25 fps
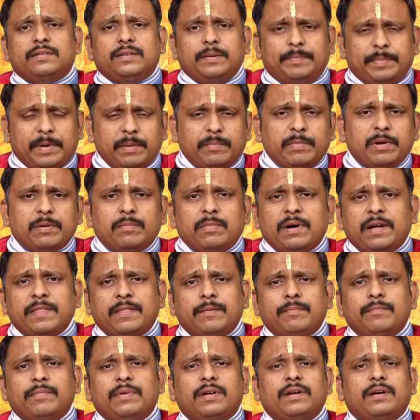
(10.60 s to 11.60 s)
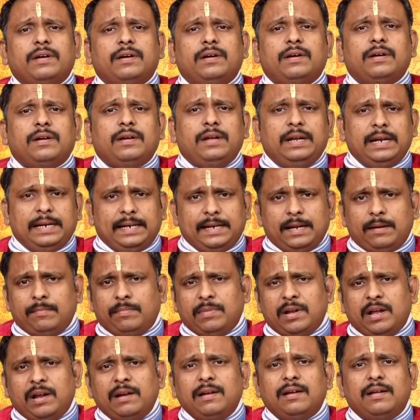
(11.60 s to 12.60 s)
செப்டம்பர் மாதம்
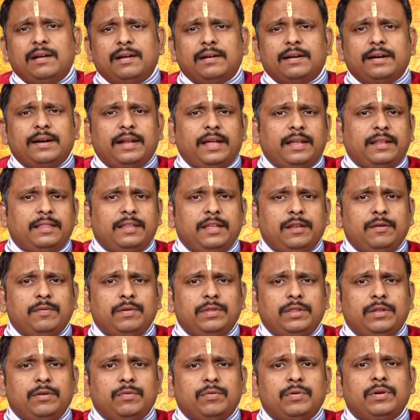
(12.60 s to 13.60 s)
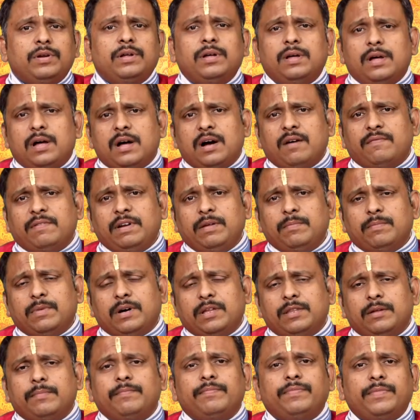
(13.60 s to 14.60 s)
எட்டாம் நாள் ரெண்டாயிரத்தி இருபத்தி ஒன்று ஆவணி
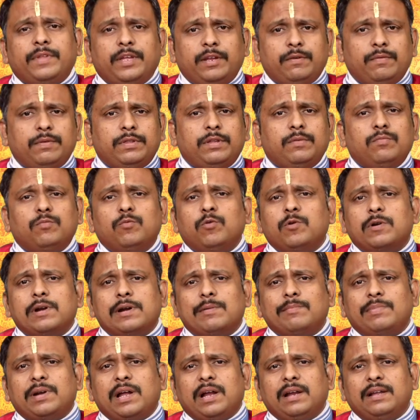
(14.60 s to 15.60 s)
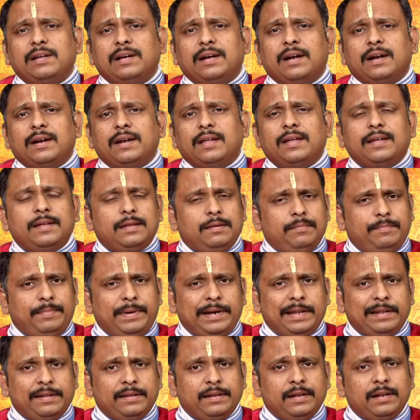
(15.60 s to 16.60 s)
மாதம் இருபத்தி மூன்றாம் நாளுக்கான
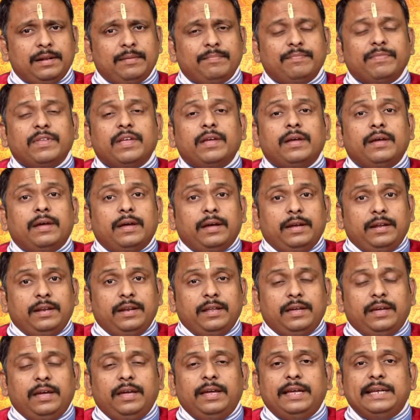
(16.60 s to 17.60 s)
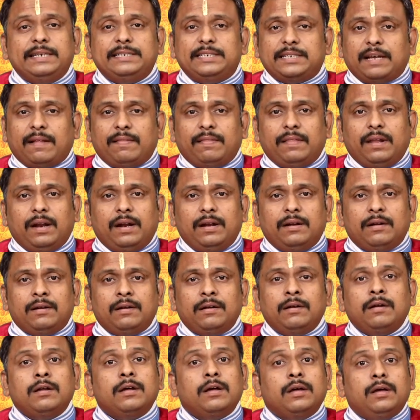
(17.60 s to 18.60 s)
பலன்கள் இன்றைக்கி சந்திரன்
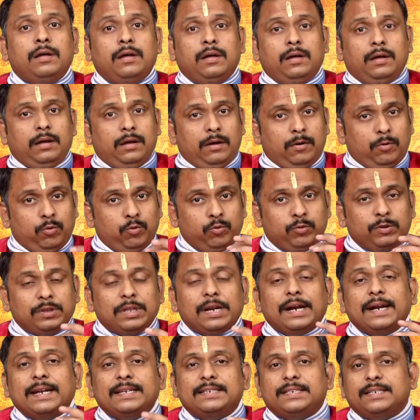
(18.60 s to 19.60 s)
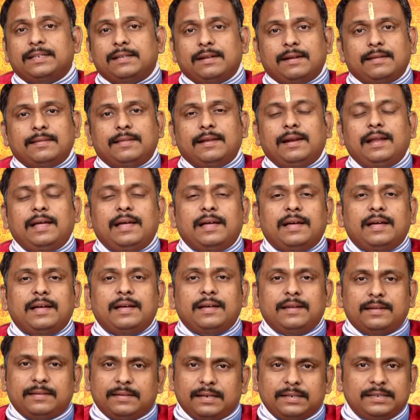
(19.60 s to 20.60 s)
உத்தர நட்சத்திரத்தில்
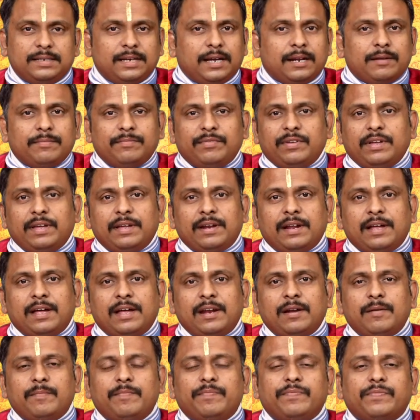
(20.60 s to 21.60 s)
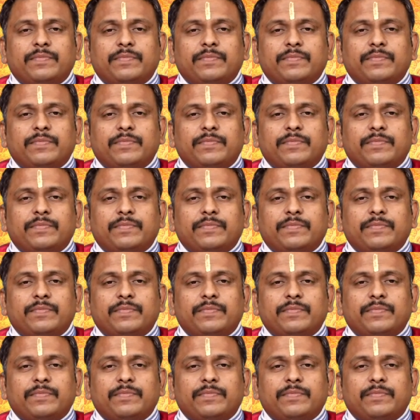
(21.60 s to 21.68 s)
சஞ்சாரம் செய்கிறார்